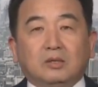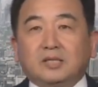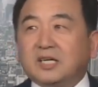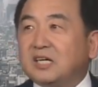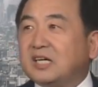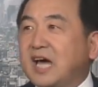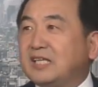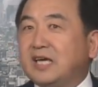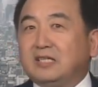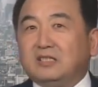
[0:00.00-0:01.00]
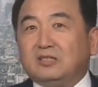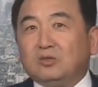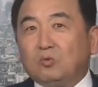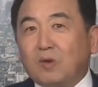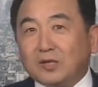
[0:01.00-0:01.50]
这个概念
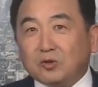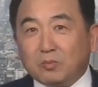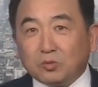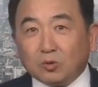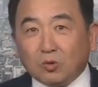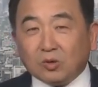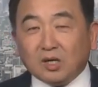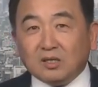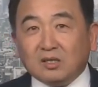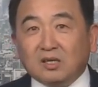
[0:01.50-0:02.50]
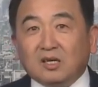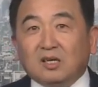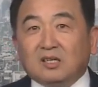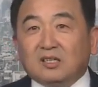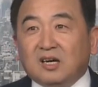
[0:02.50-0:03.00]
就完全不同了，
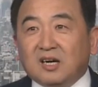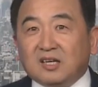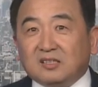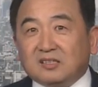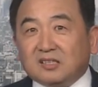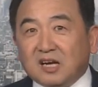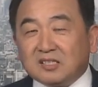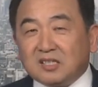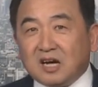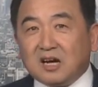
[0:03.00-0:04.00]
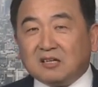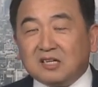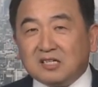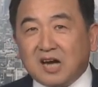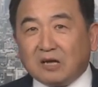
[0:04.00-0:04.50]
呃，当香港
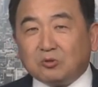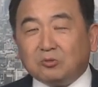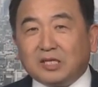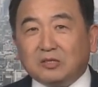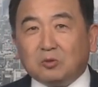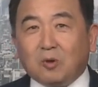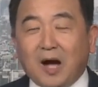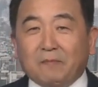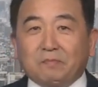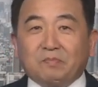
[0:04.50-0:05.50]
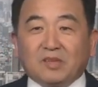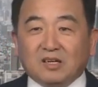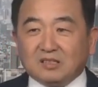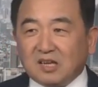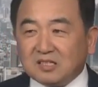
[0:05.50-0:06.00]
人嚷出这句话，
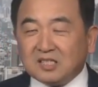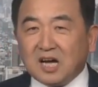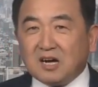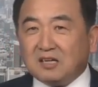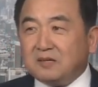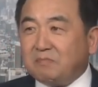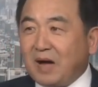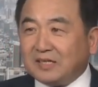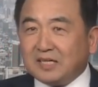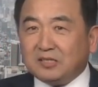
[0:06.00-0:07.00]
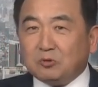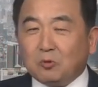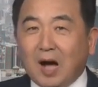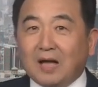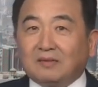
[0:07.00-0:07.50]
当香港人把这句
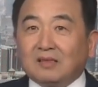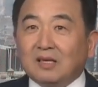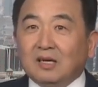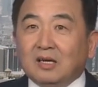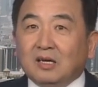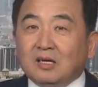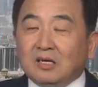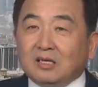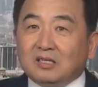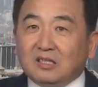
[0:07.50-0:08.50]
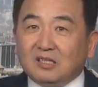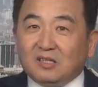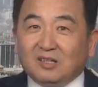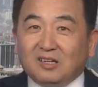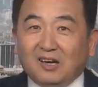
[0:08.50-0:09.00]
话
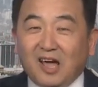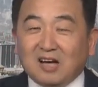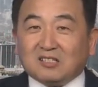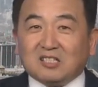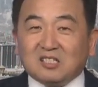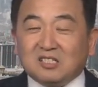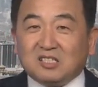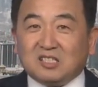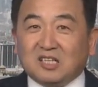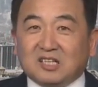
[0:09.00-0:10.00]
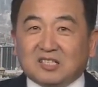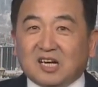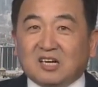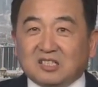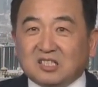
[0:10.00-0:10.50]
两次写在
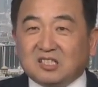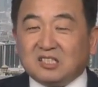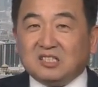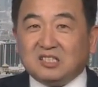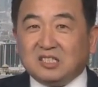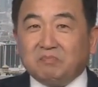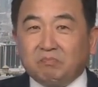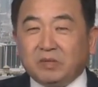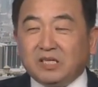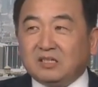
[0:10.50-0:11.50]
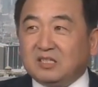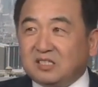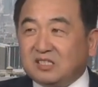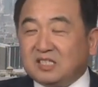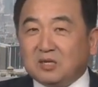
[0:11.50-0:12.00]
了紫金杯、
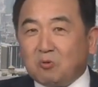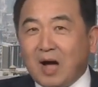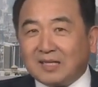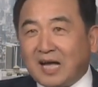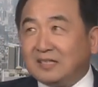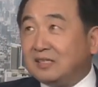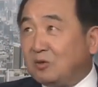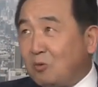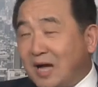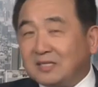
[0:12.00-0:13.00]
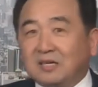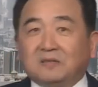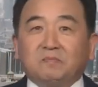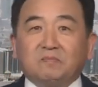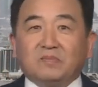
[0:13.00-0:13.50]
紫金花坛的花上，
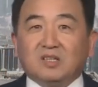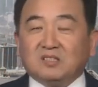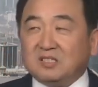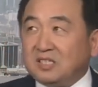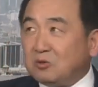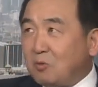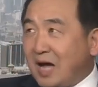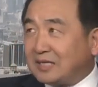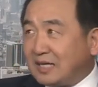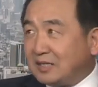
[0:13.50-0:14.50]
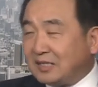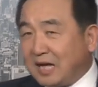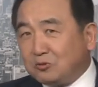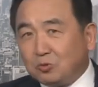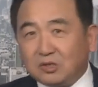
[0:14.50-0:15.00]
紫金花坛的
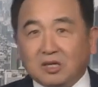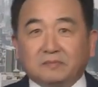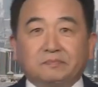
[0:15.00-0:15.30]
坛座上，